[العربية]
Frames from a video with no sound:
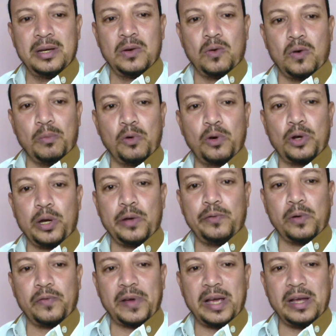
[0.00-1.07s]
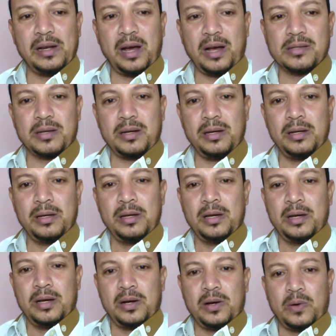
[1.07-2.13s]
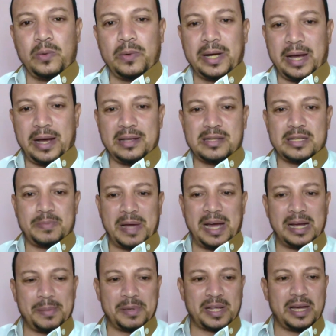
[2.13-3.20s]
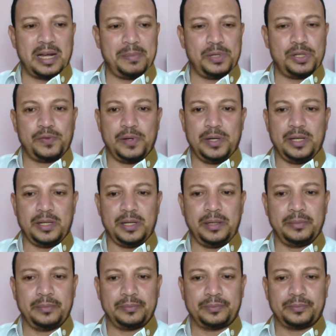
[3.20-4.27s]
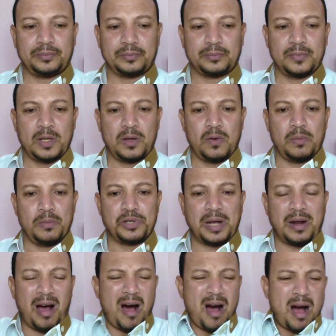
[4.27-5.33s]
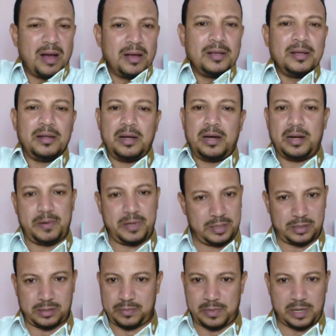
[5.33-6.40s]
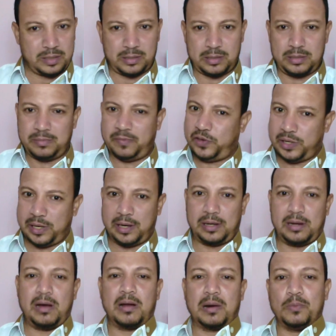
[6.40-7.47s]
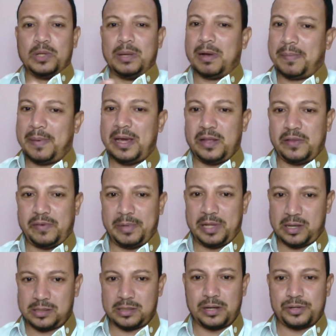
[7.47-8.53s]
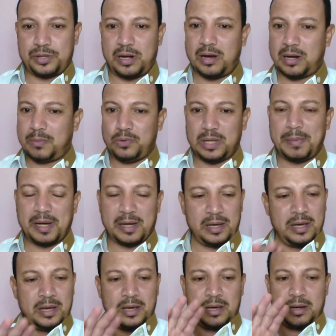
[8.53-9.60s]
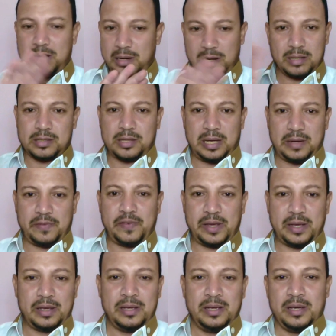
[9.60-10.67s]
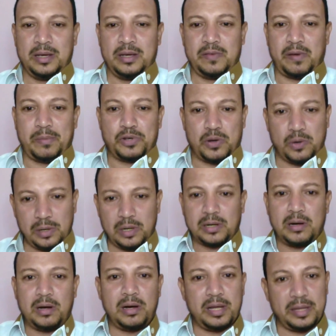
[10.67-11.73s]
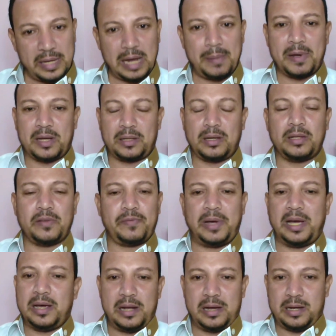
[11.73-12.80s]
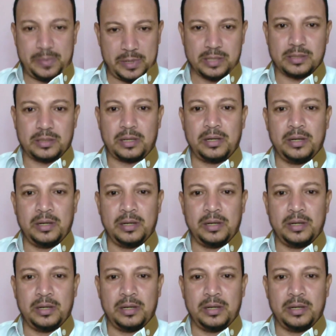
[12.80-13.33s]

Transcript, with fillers: وممكن يفوق في اي لحظه وانا حاسس بحاجه بتخربش في ايدي مش حاجه آه. لا انا بهزر بهزر مفيش حاجه العقرب قدامك ميت فما تهزرش العقرب قدامك خلاص يعني ف... فمش هقول لك اه انت قلبك اتخطف معايا لا انا بهزر